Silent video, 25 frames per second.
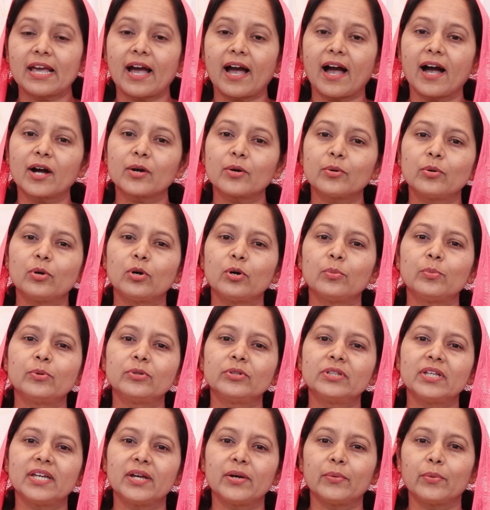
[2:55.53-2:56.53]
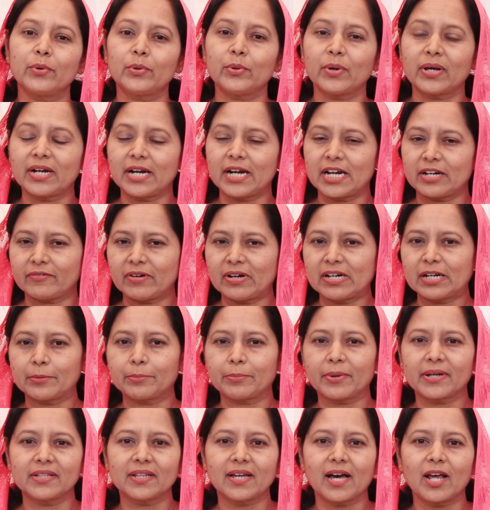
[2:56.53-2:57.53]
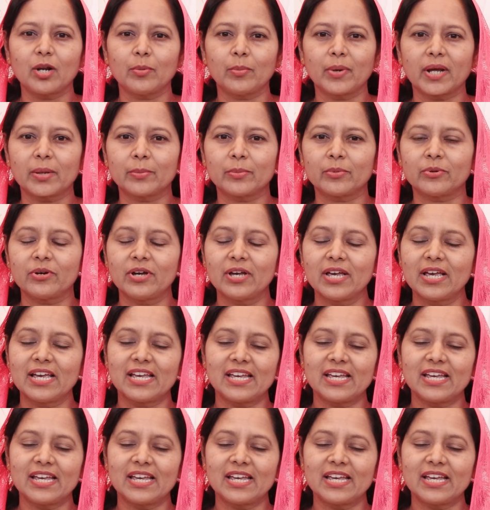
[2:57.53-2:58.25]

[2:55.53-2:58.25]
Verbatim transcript: యాకోబు దేవుడు అనేటువంటి పదాలు మనము